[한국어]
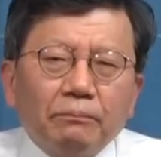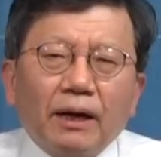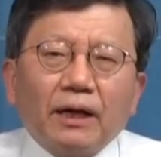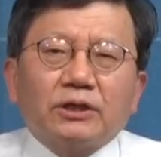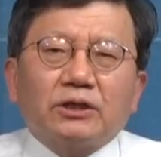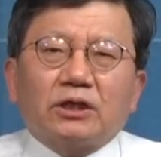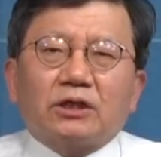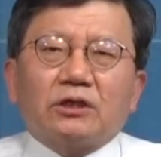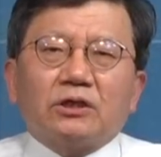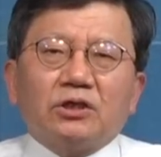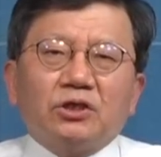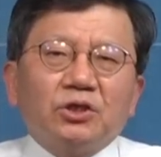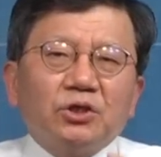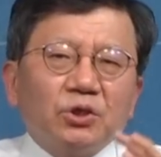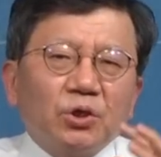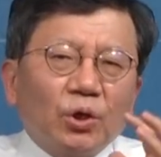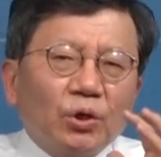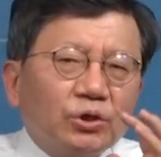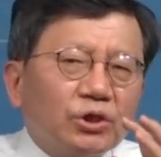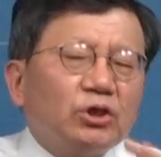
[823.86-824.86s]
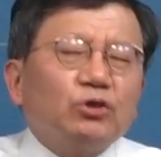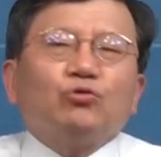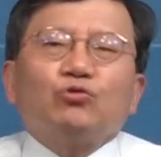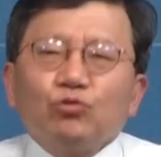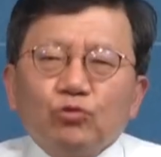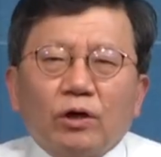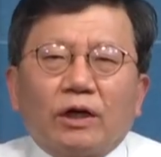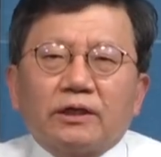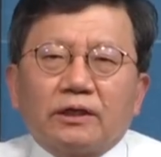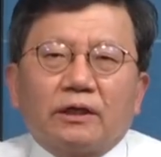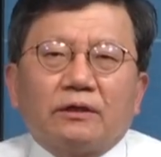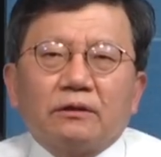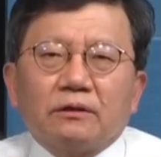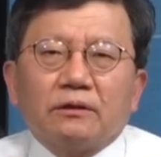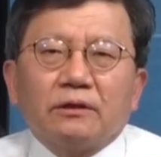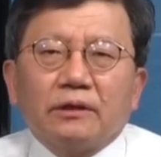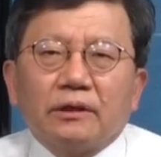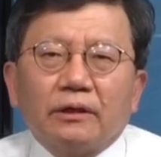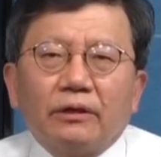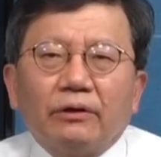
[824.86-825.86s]
방식 그것이 중요하다는
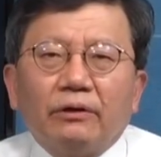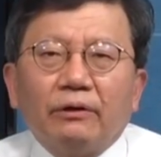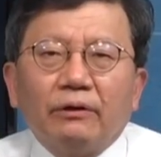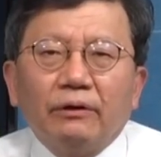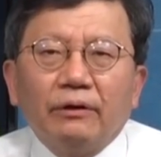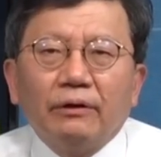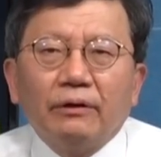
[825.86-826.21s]
거예요.